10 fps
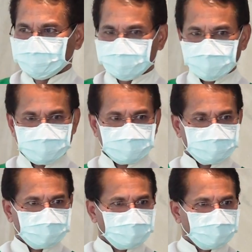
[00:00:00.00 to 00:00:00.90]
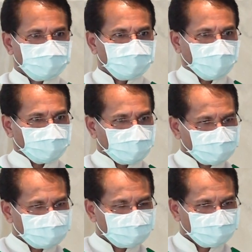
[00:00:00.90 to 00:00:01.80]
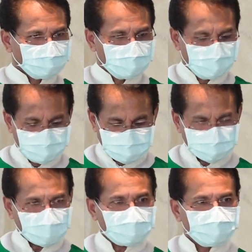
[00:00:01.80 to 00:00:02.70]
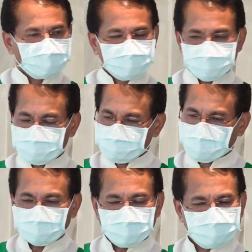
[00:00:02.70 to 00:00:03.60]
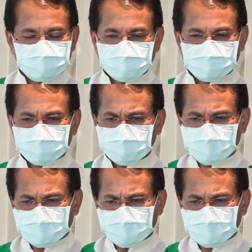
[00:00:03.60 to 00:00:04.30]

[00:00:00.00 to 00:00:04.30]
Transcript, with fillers: 就是马豆，其他的就是他们的